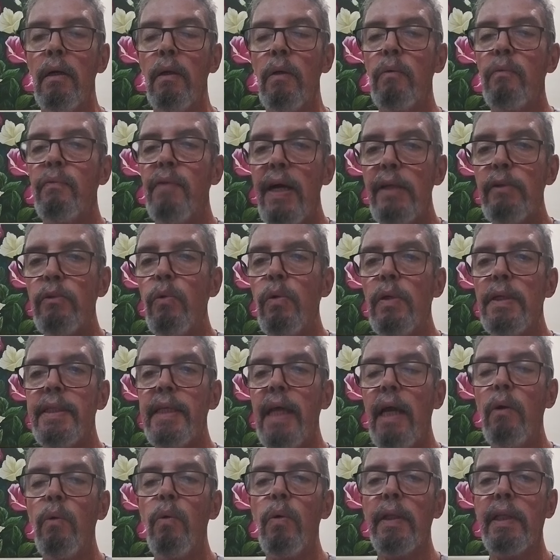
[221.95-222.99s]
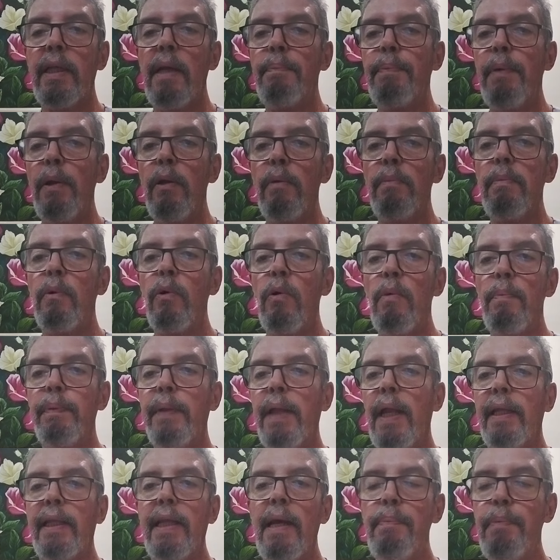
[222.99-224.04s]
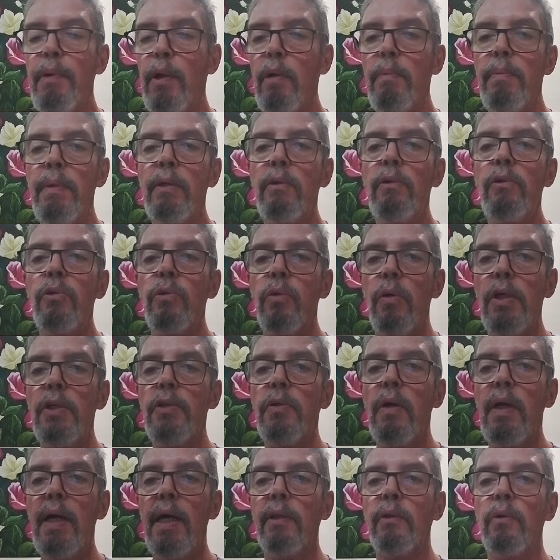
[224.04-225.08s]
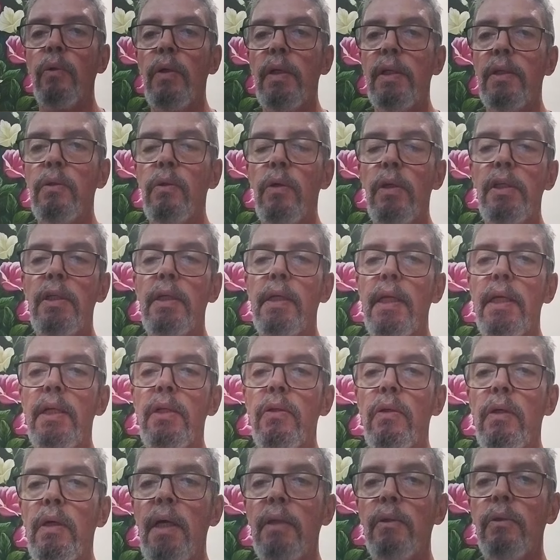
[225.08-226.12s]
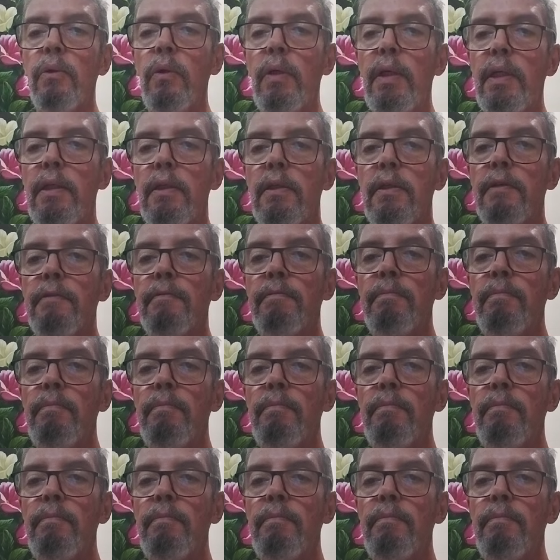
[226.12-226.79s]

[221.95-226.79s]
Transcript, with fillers: o Vasco consegue contratar pelo, contratar pelo menos dois jogadores, dois grandes jogadores.